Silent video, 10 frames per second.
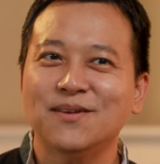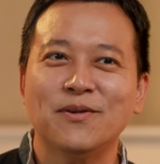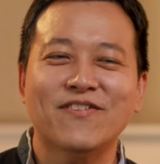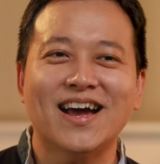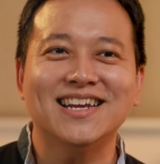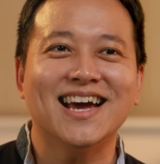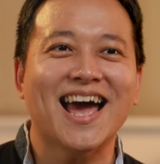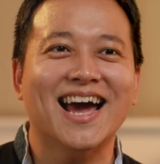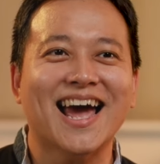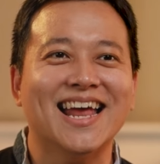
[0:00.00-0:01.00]
ที่จะไปฟังเนื้อ
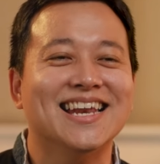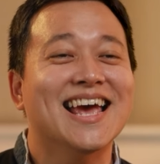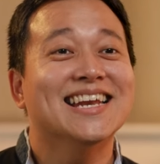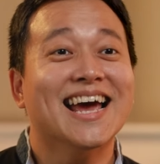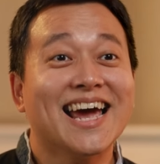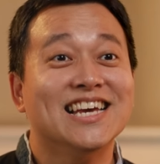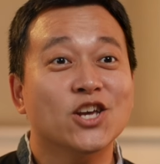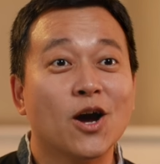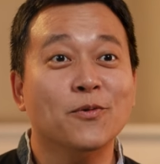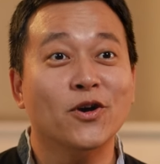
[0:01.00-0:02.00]
หากันถ้าใคร
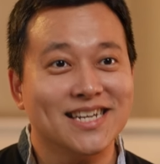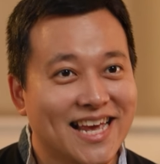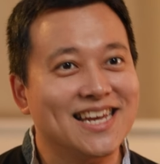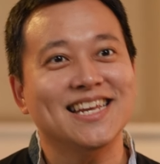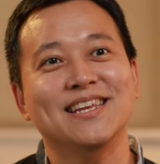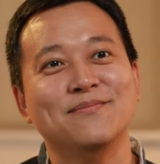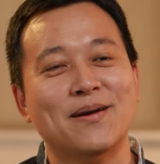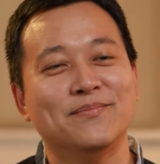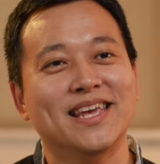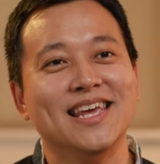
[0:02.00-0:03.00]
ชอบคอนเทนต์ดีๆแบ
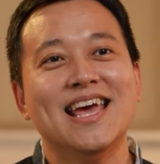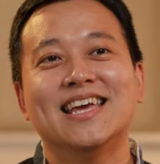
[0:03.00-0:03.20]
บนี้